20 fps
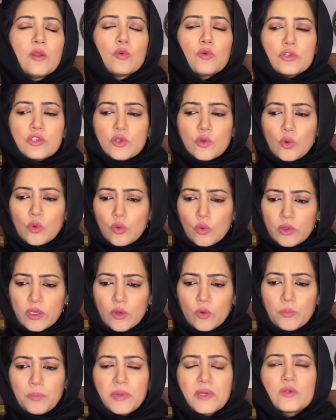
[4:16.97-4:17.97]
कुछ लोगों के
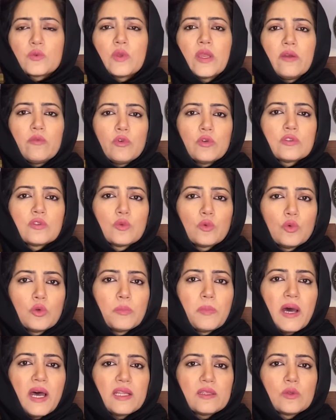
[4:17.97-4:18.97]
ऊपर जो है वो ज़रूर
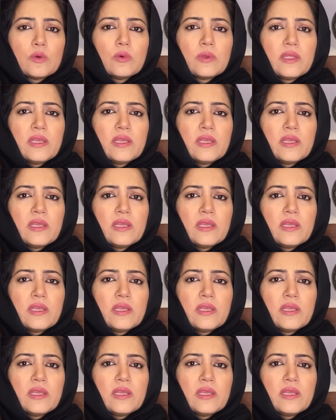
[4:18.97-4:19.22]
बात हो